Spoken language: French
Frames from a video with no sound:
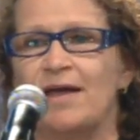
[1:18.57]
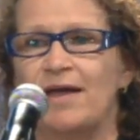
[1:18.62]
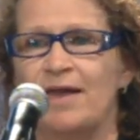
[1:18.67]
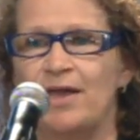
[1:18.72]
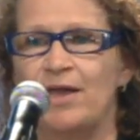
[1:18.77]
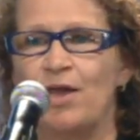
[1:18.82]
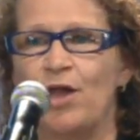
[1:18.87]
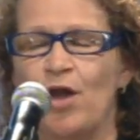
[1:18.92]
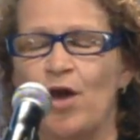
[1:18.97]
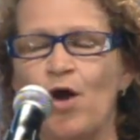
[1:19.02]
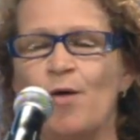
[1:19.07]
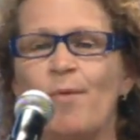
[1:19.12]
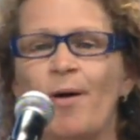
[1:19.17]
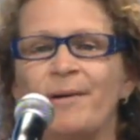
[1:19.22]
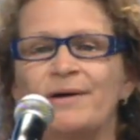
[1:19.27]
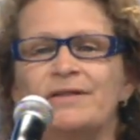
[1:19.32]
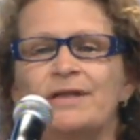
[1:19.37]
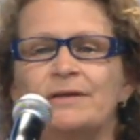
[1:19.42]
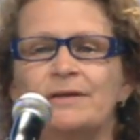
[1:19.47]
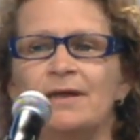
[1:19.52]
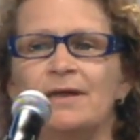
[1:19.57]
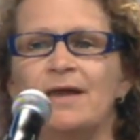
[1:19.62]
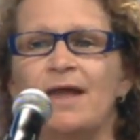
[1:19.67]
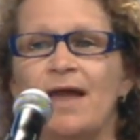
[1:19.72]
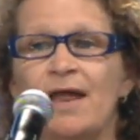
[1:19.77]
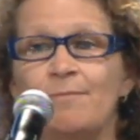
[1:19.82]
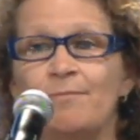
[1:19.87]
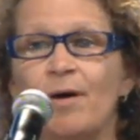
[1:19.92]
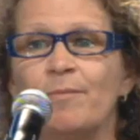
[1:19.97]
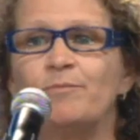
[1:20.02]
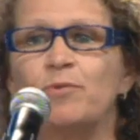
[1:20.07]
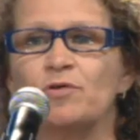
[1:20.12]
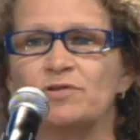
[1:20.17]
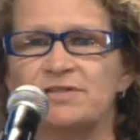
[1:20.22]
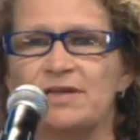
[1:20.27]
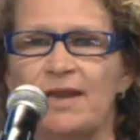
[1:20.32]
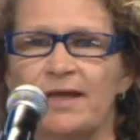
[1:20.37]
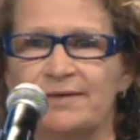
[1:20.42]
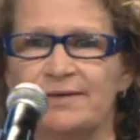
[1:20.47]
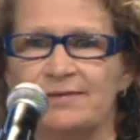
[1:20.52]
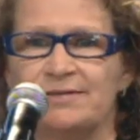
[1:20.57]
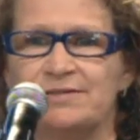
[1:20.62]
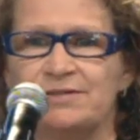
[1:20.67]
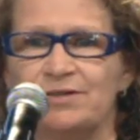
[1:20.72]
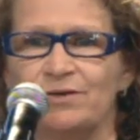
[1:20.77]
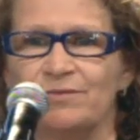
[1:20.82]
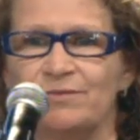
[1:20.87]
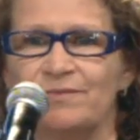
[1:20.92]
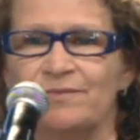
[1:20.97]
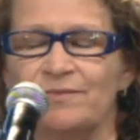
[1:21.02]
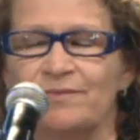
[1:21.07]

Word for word: Et à un moment donné, elle m'a posé la question.